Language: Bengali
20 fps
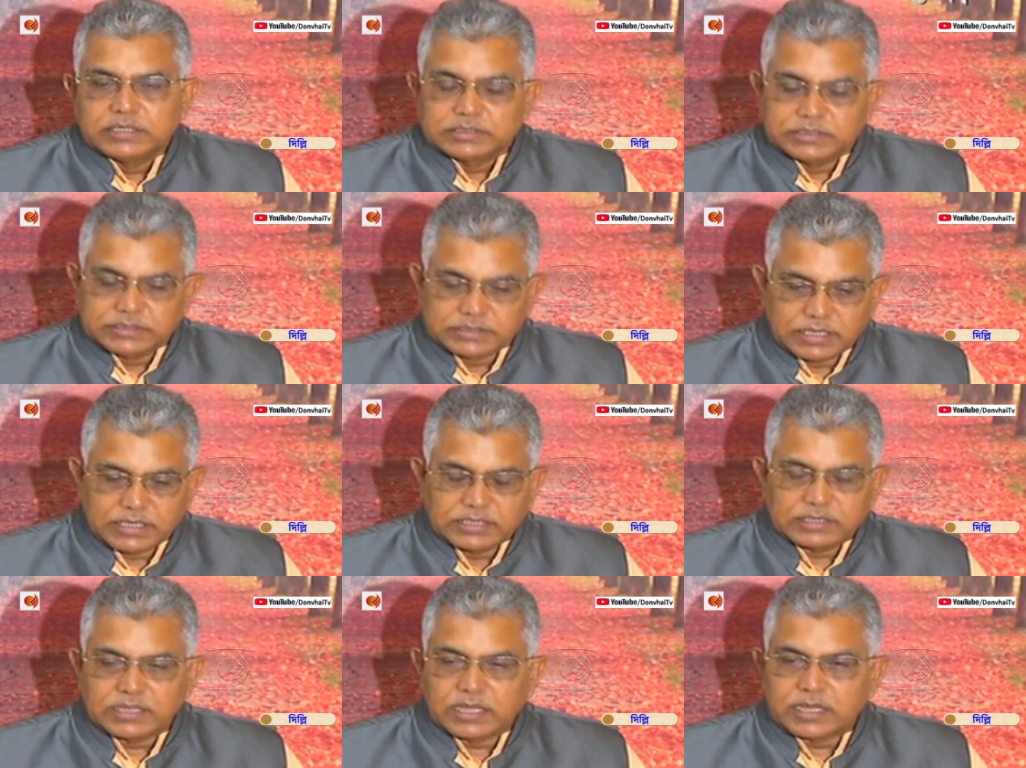
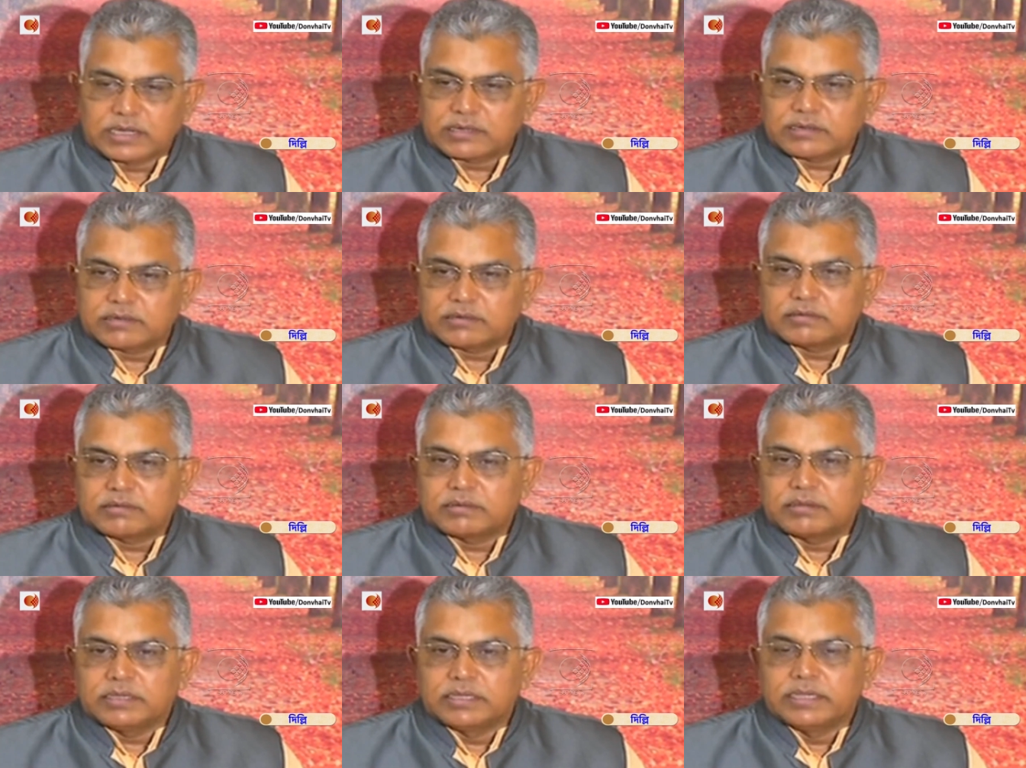সেটাই তার
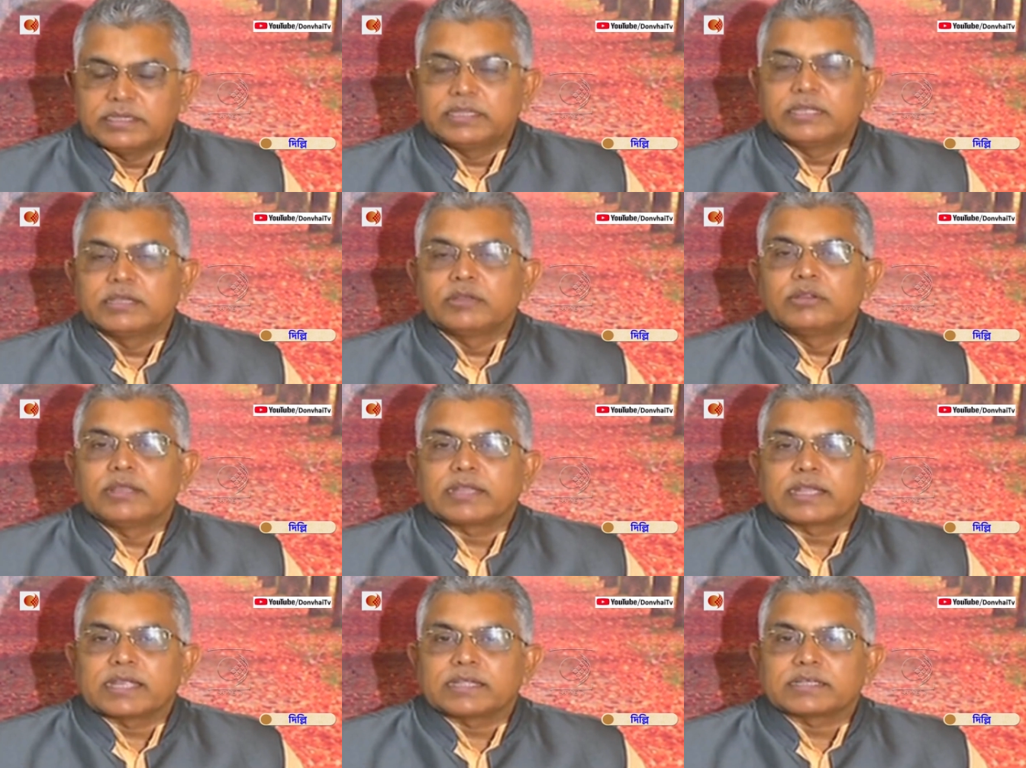
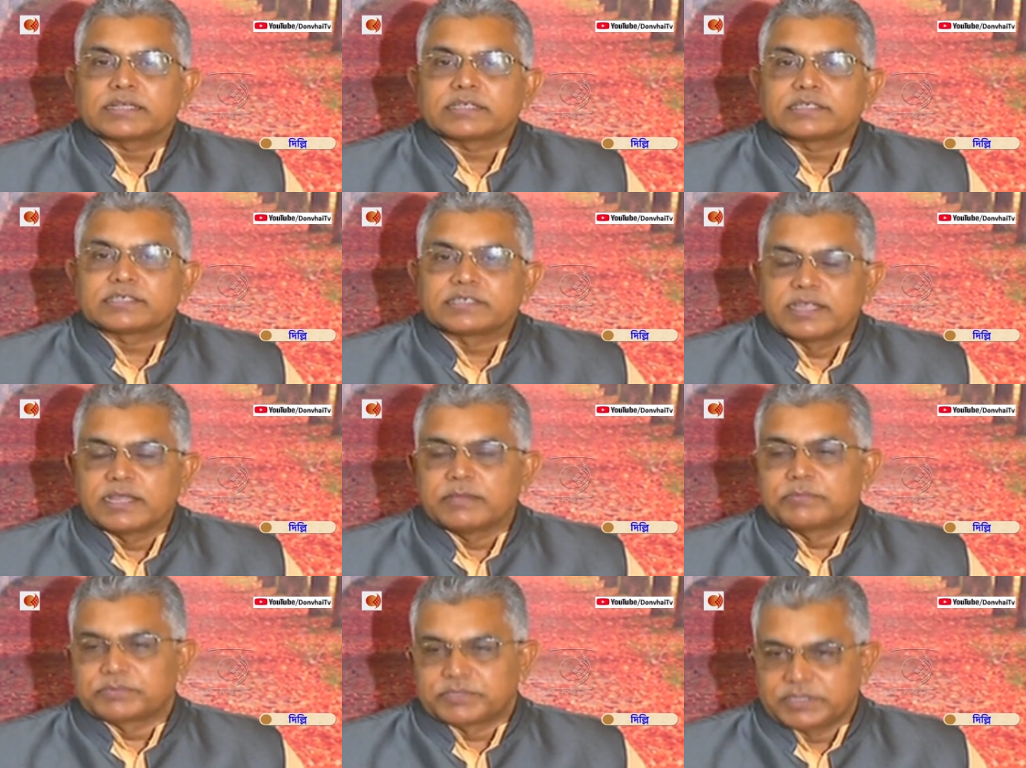এইগুলো এক একটা
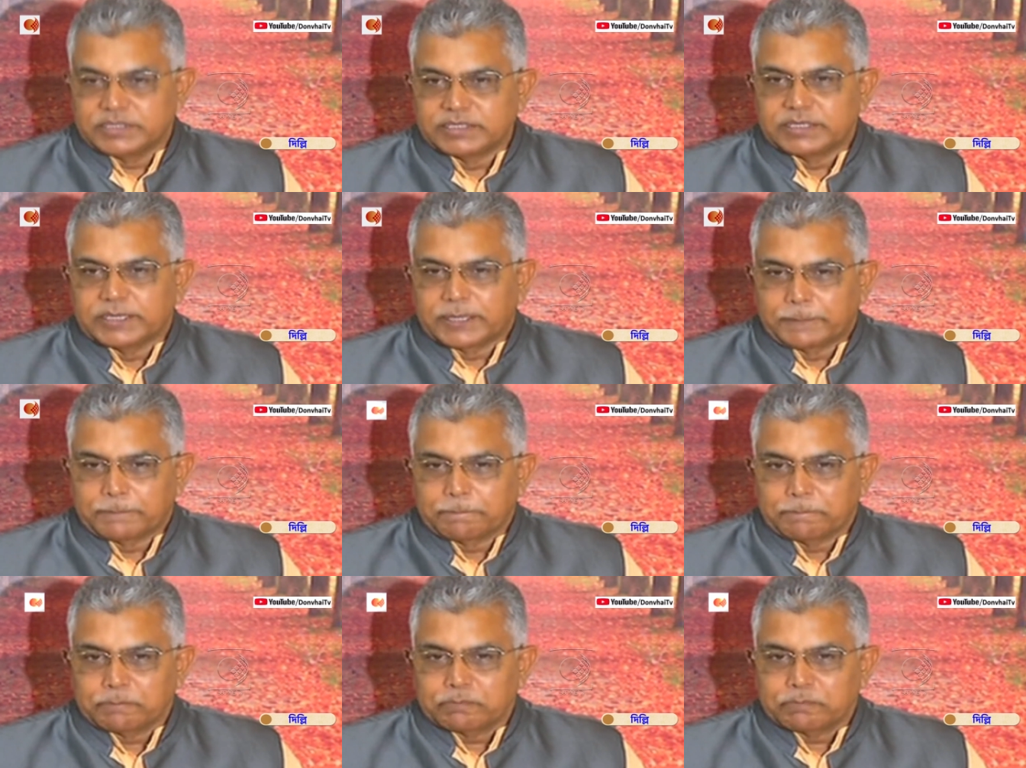স্টেপ সেই দিকে